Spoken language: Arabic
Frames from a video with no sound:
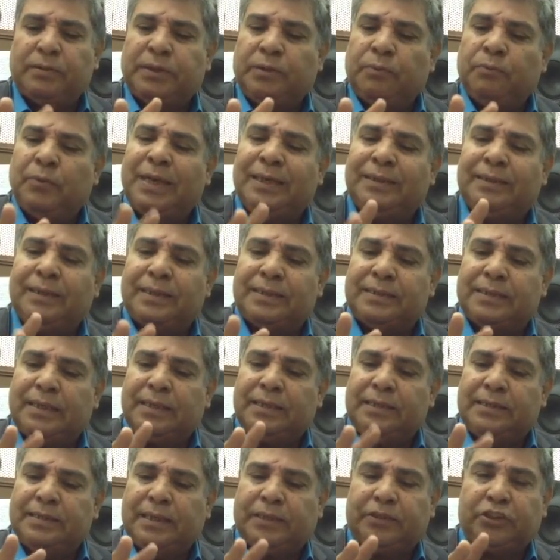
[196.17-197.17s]
وقت
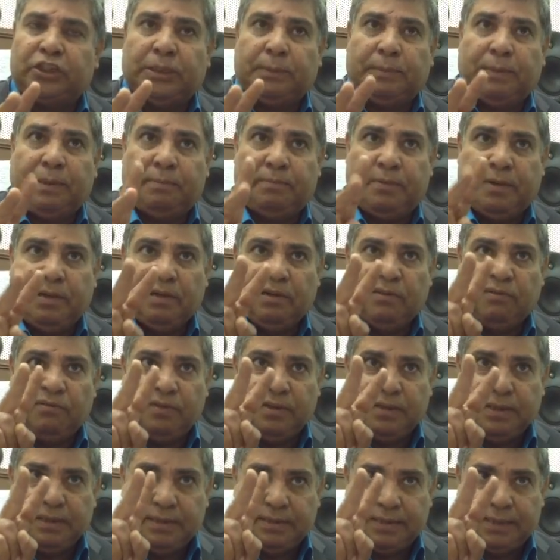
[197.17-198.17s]
ارسال اذاعه الشباب
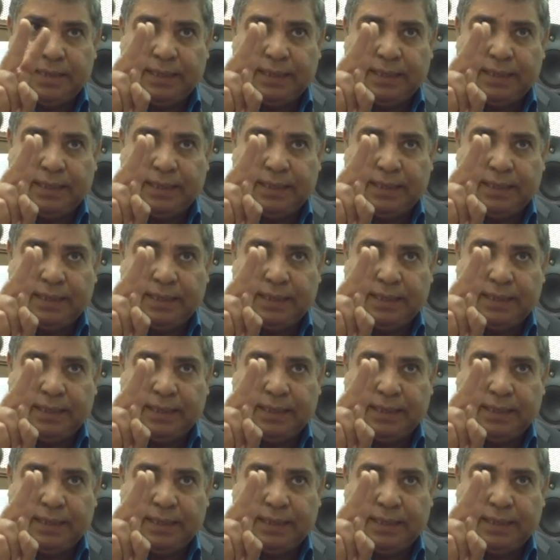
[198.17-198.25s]
ساعتين